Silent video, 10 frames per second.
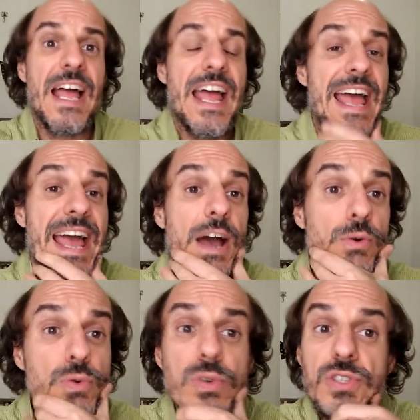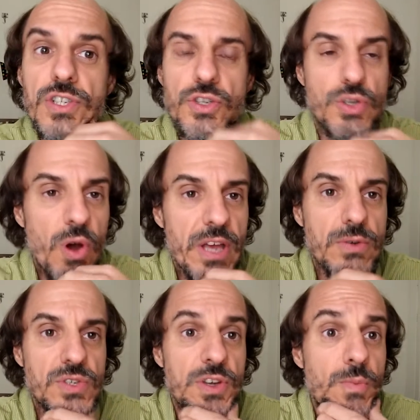É, os
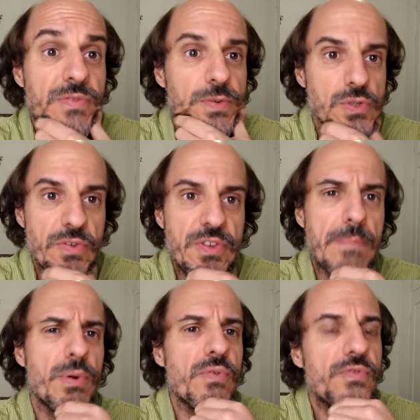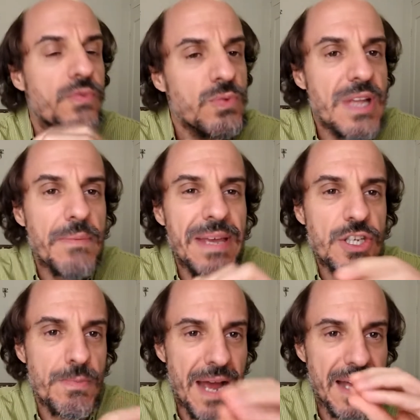estoicos são uma filosofia
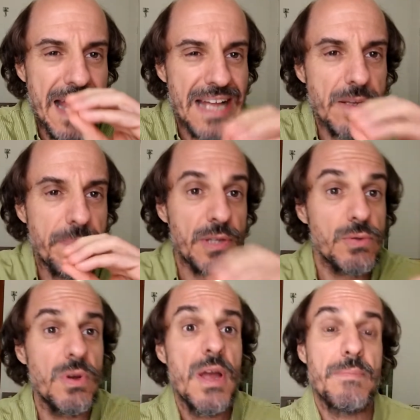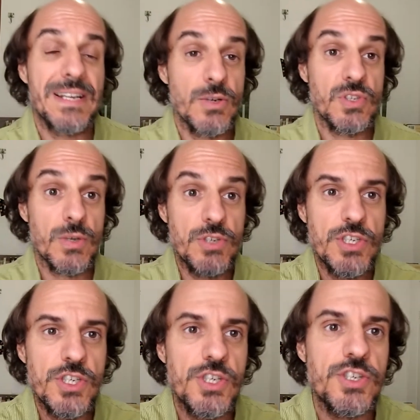profundamente marcada pelo, pela noção de
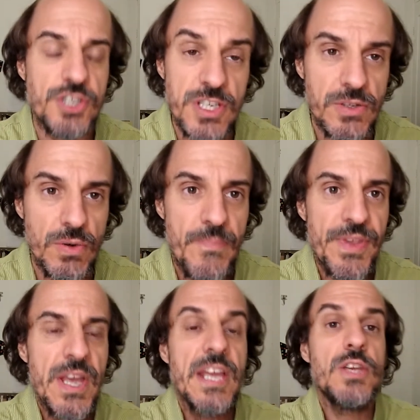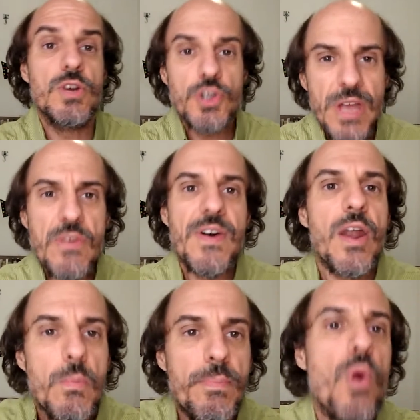destino. E hoje eu quero
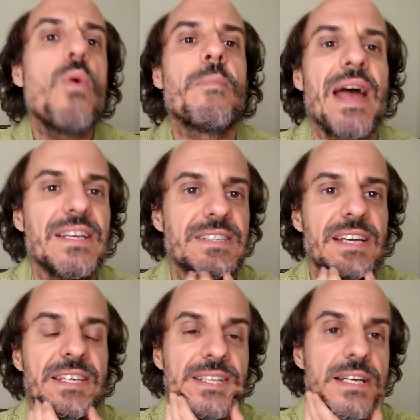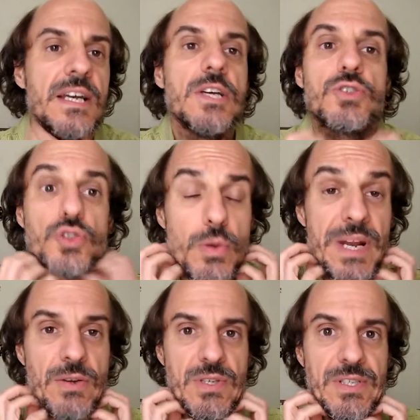falar um pouco mais ainda
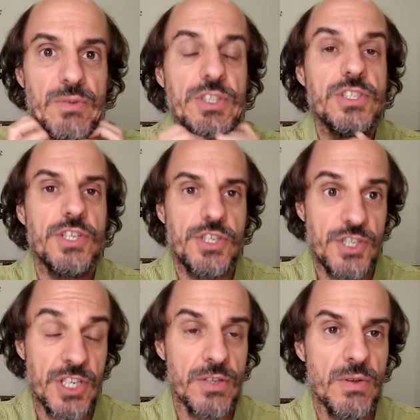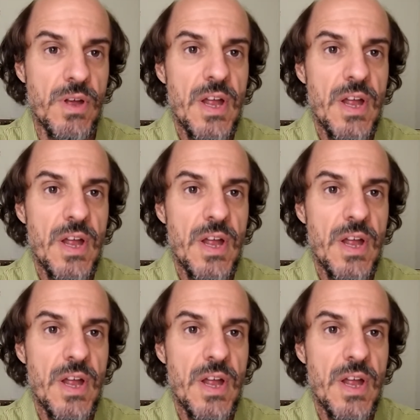sobre a noção de destino.